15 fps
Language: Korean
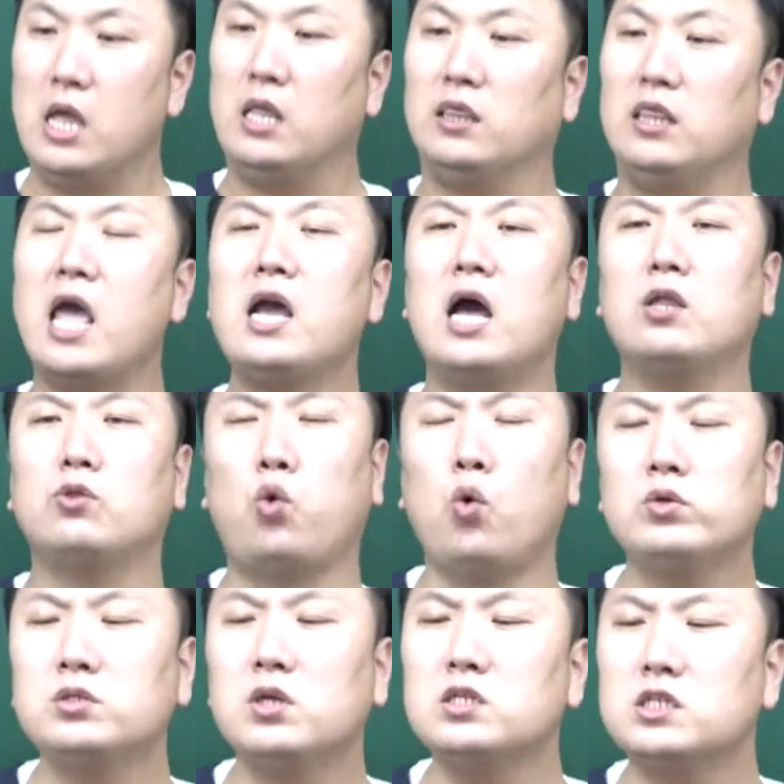내가
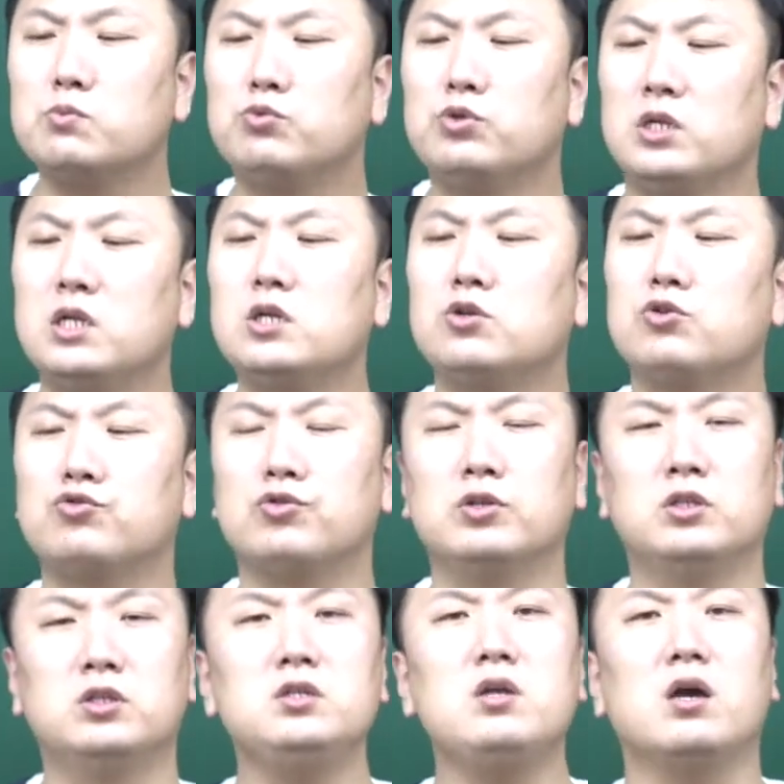독서 지문을 읽을 수
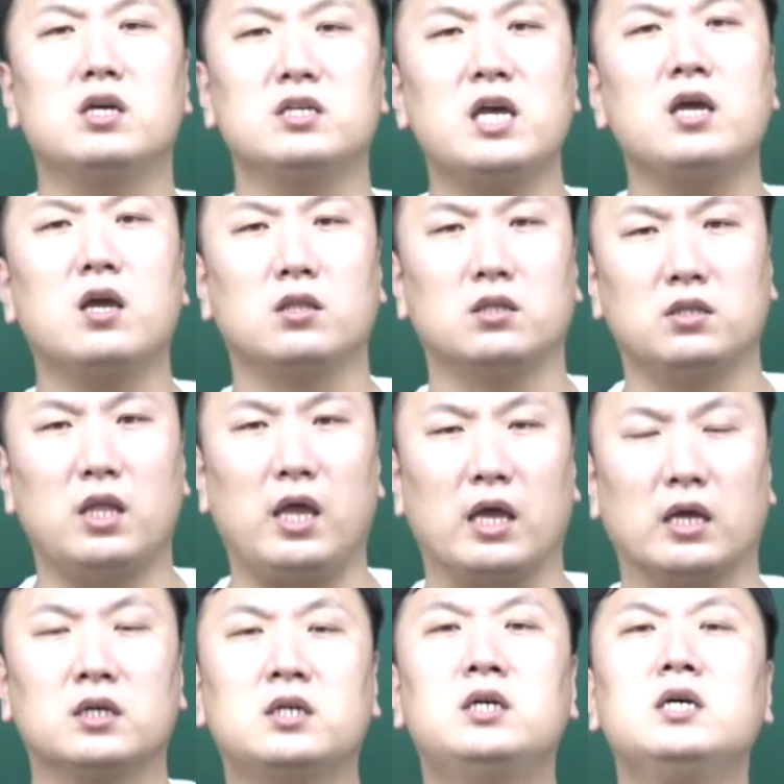있는 능력이
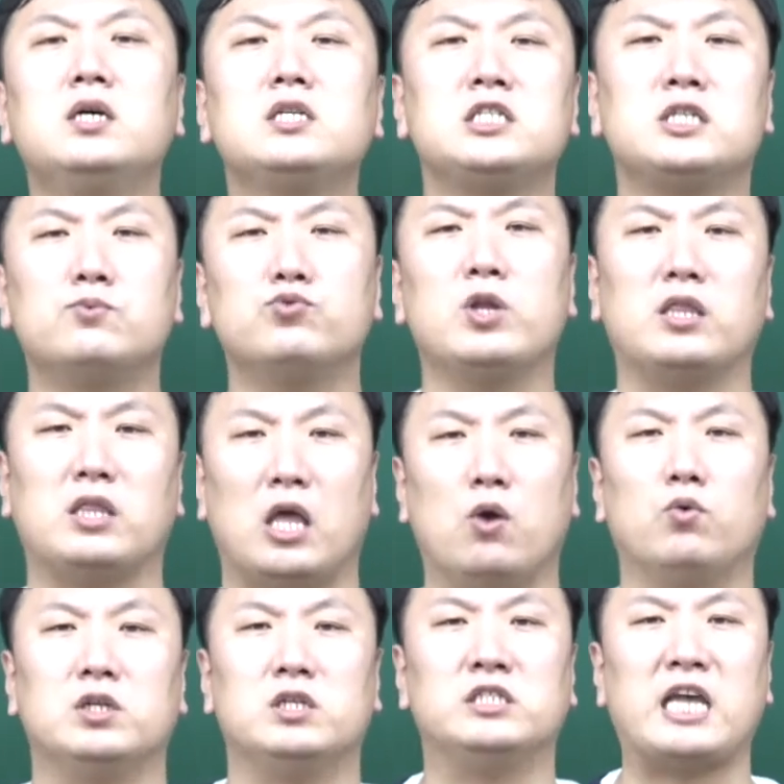생겼는데 그 지문의
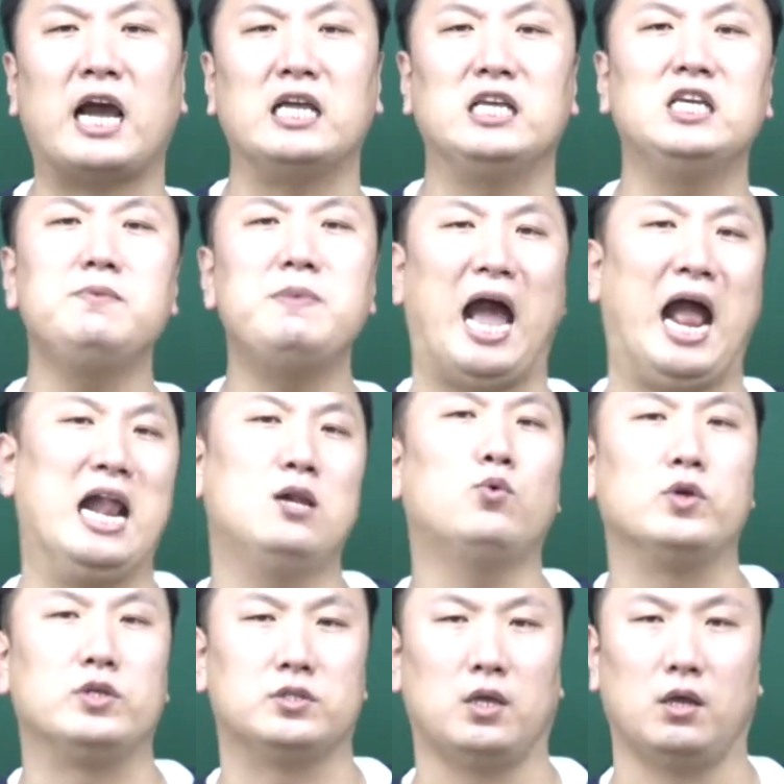내용을 제가 이미
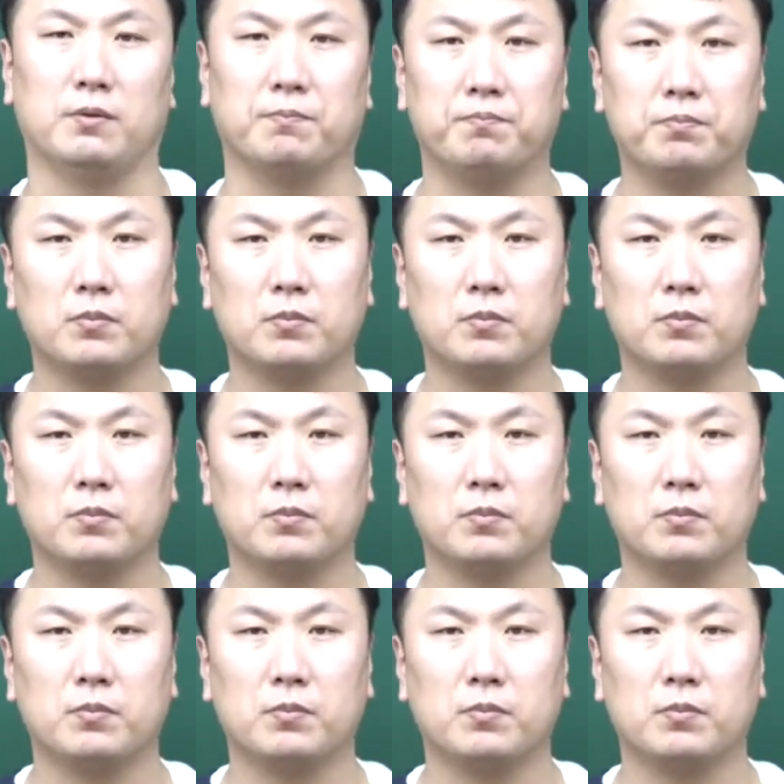알고 있어요.